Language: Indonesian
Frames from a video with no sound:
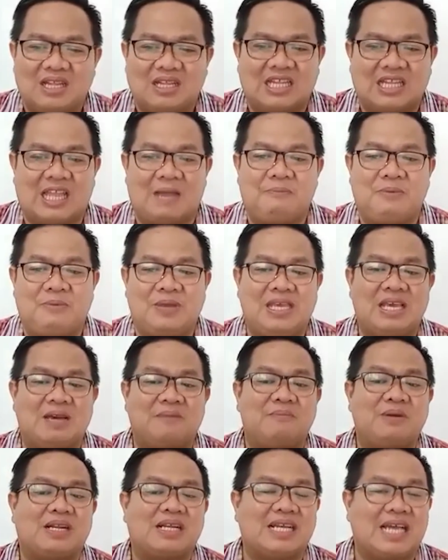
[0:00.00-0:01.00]
Tetapi ia
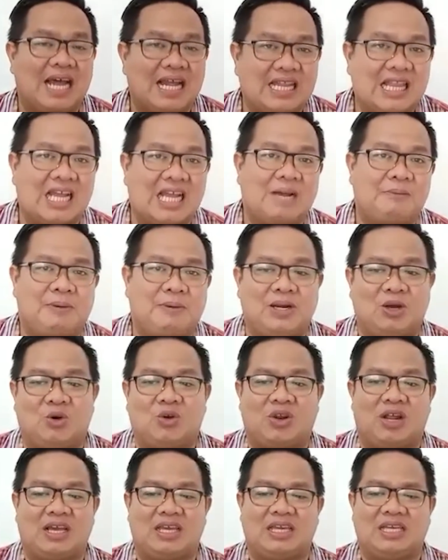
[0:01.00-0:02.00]
berkata kepada
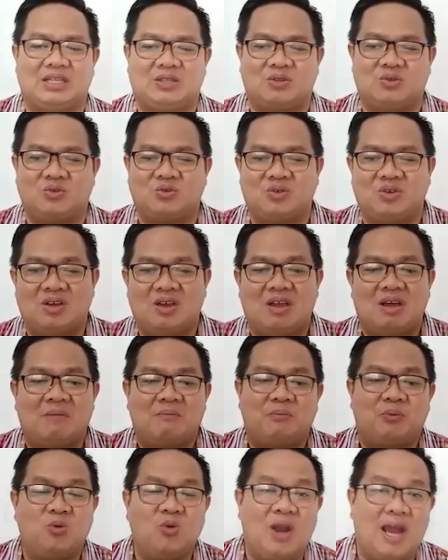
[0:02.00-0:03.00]
orang itu,
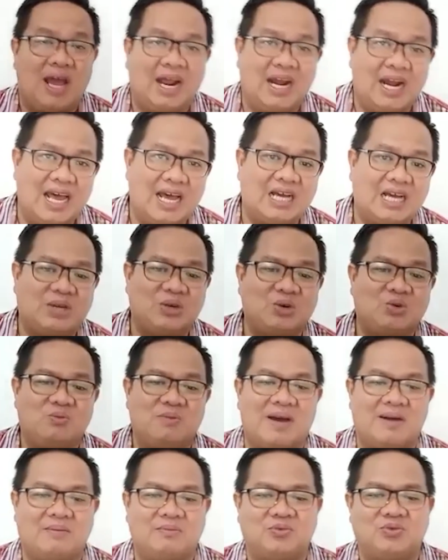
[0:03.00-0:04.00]
"Pulanglah ke
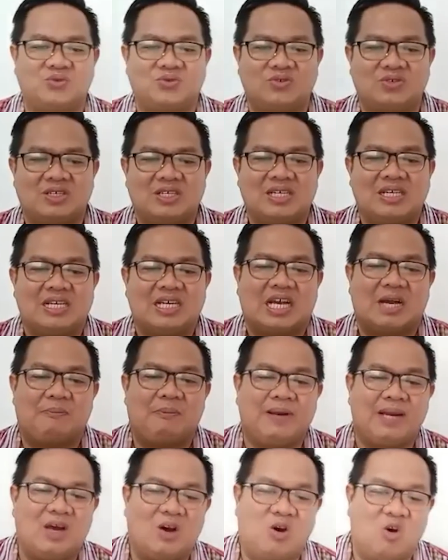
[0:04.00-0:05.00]
rumahmu,
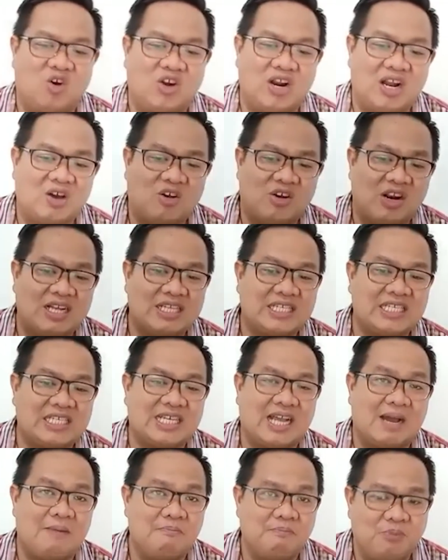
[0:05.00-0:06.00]
kepada orang-orang
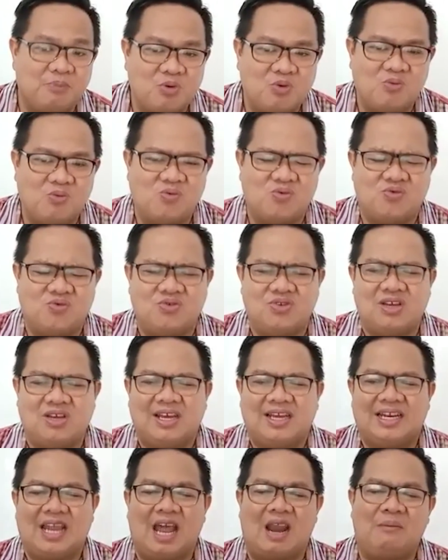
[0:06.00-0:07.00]
sekampungmu,
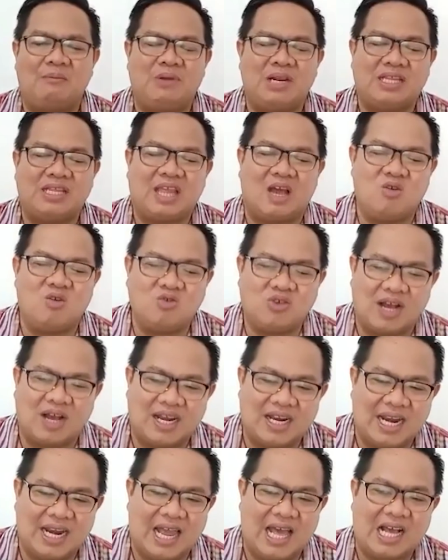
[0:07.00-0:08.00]
dan
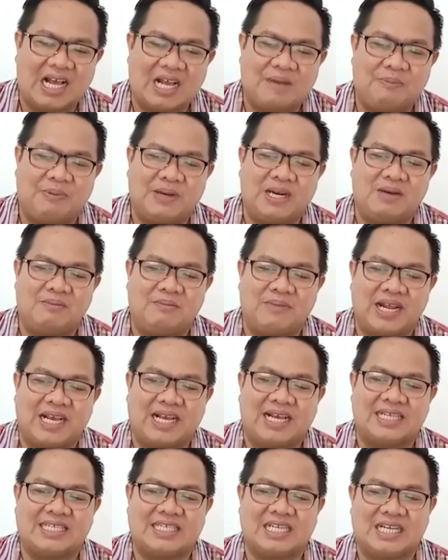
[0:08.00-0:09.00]
beritahukanlah kepada
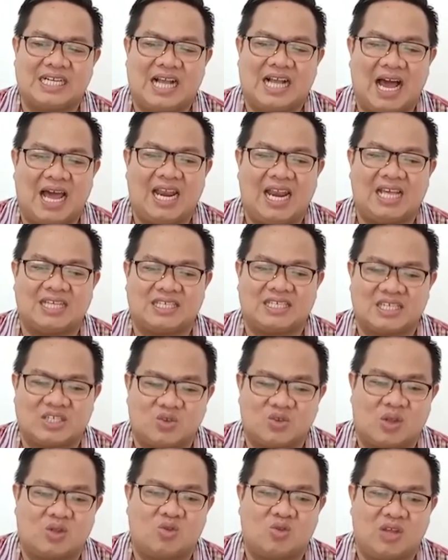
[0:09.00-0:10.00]
mereka segala
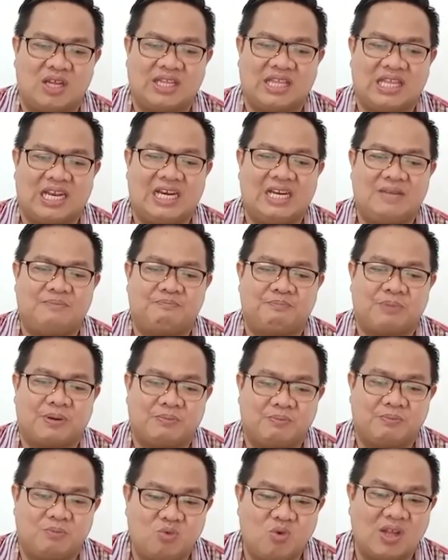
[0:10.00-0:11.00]
sesuatu yang telah
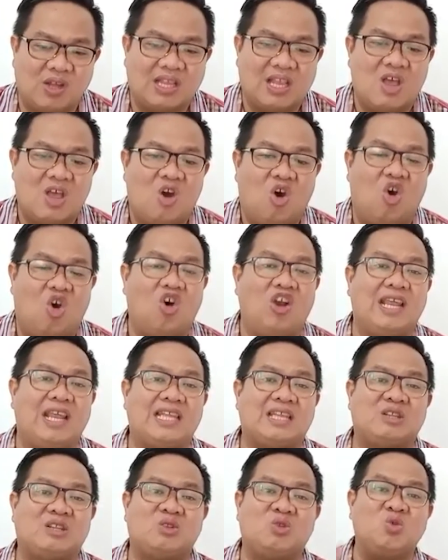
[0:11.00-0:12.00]
diperbuat
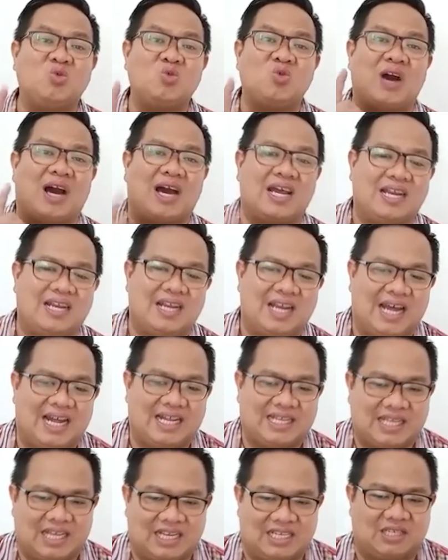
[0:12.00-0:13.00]
oleh Tuhan
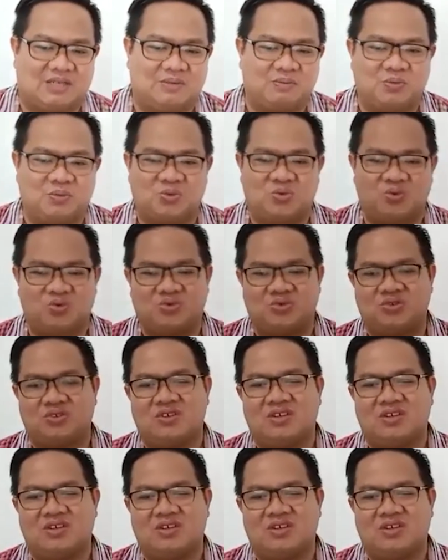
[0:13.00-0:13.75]
atasmu